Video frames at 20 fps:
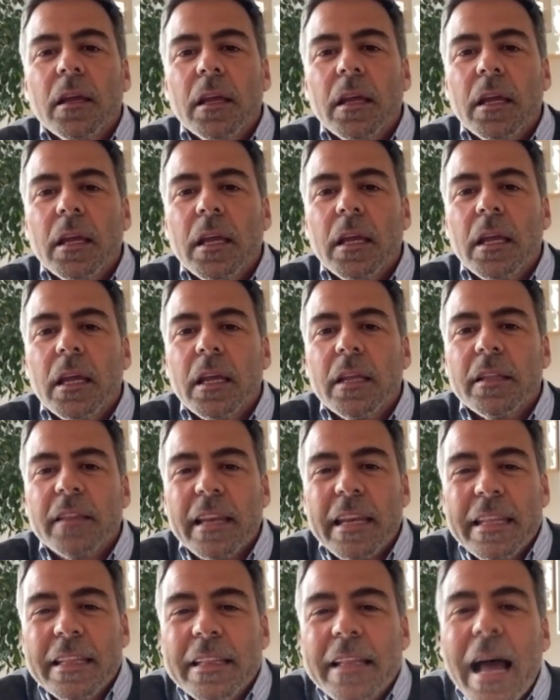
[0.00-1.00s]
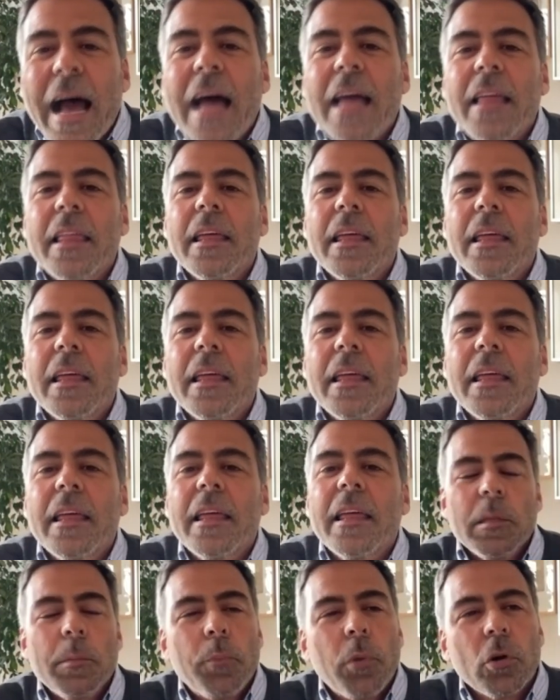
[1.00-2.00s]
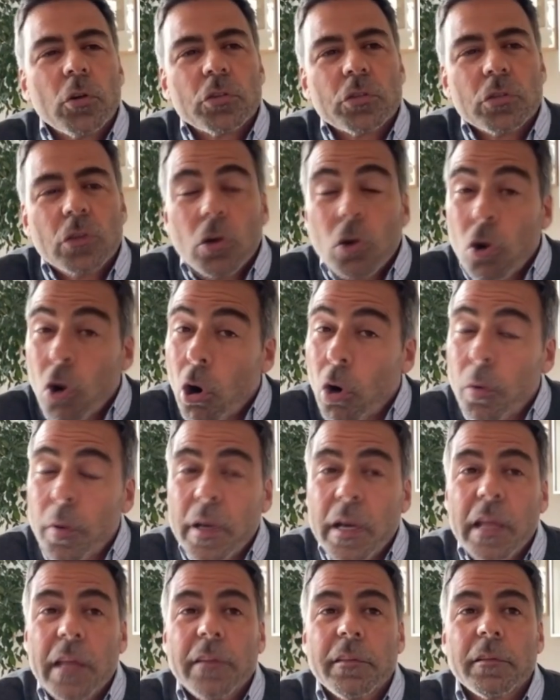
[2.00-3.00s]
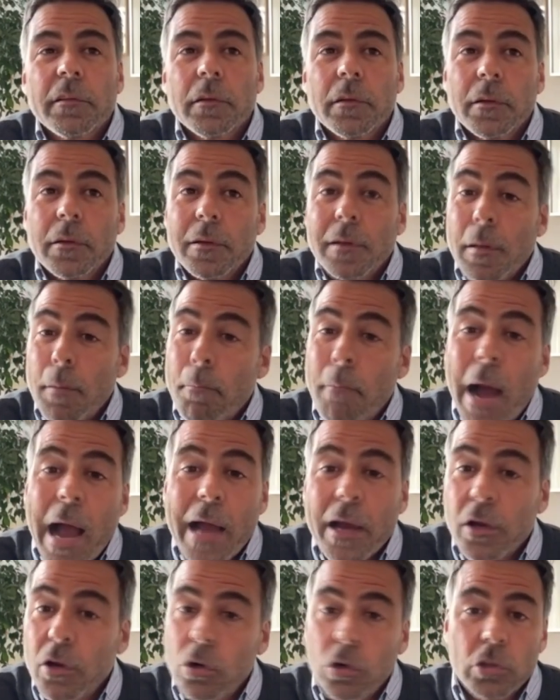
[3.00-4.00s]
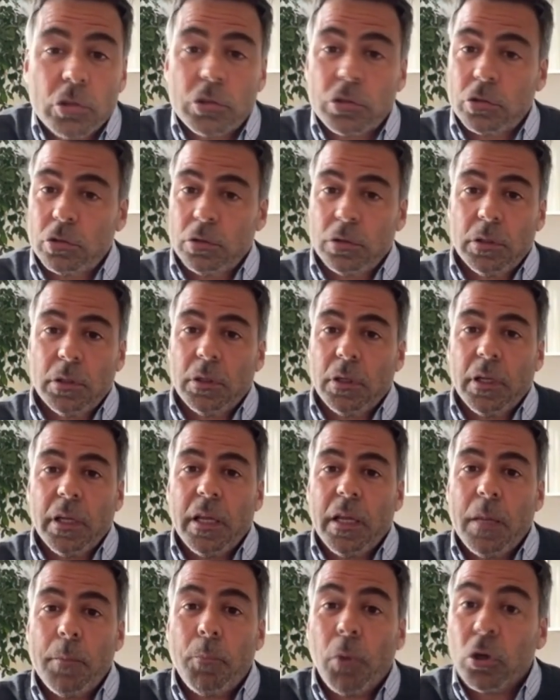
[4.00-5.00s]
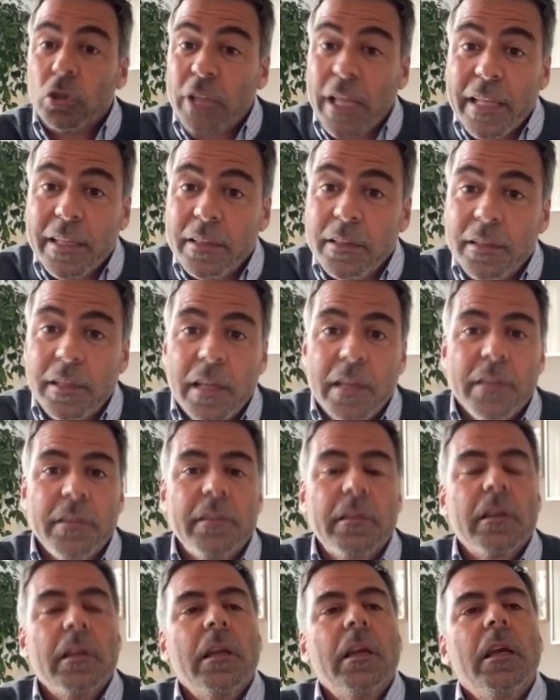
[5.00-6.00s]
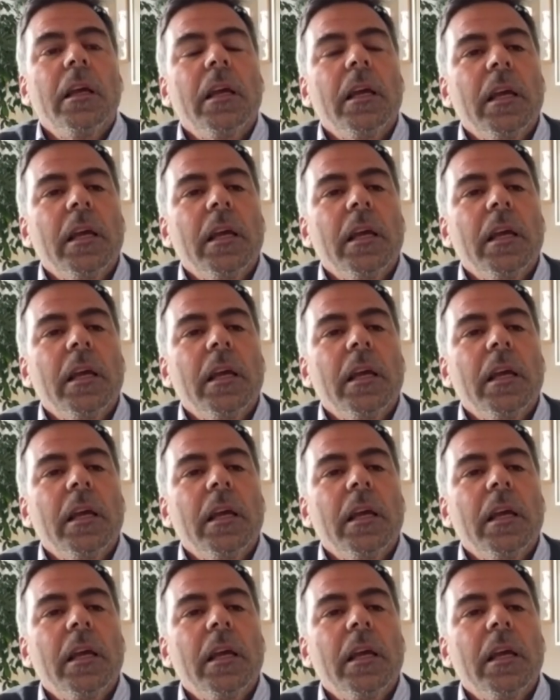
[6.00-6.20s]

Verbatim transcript: eh, Trindade, tipos jóvenes, magros, eh, potentes.